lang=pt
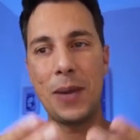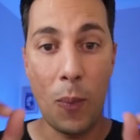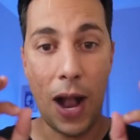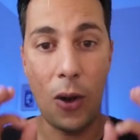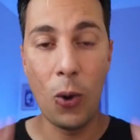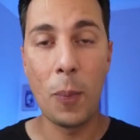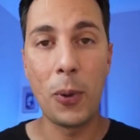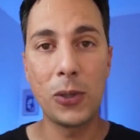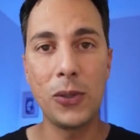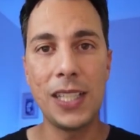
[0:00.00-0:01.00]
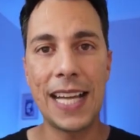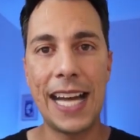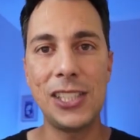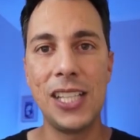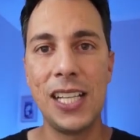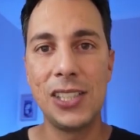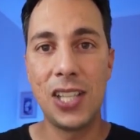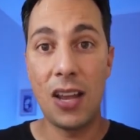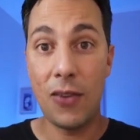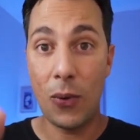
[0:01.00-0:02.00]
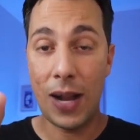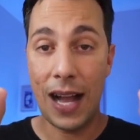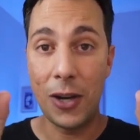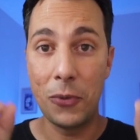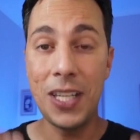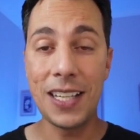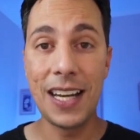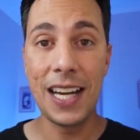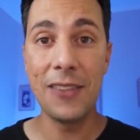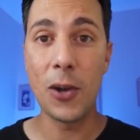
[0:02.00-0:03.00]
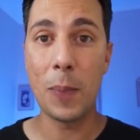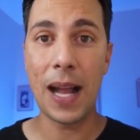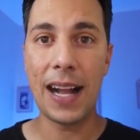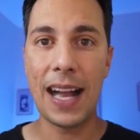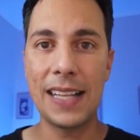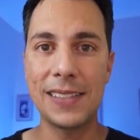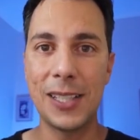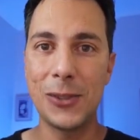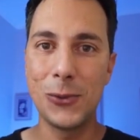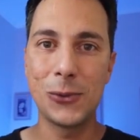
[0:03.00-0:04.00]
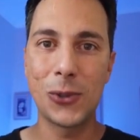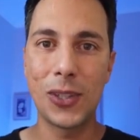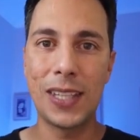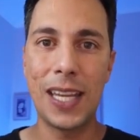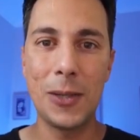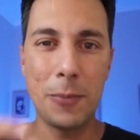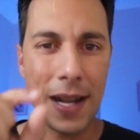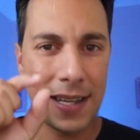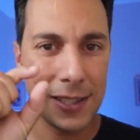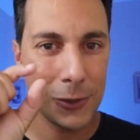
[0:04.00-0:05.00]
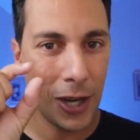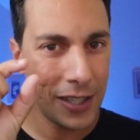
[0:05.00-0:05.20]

uma oportunidade de levar um carrão incrível para casa num sorteio pagando,